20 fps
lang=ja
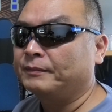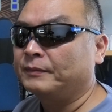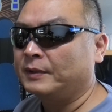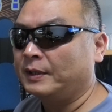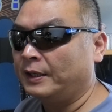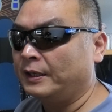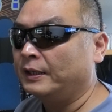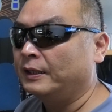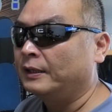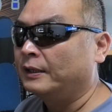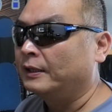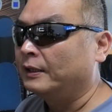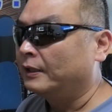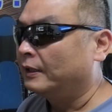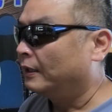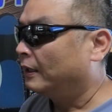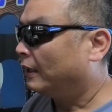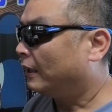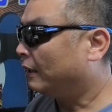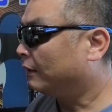ね
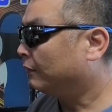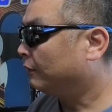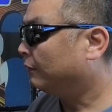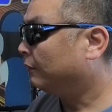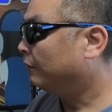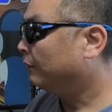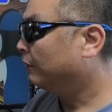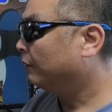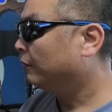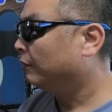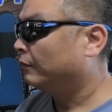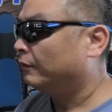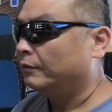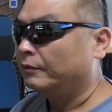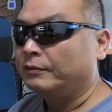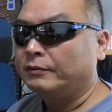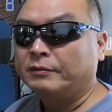あの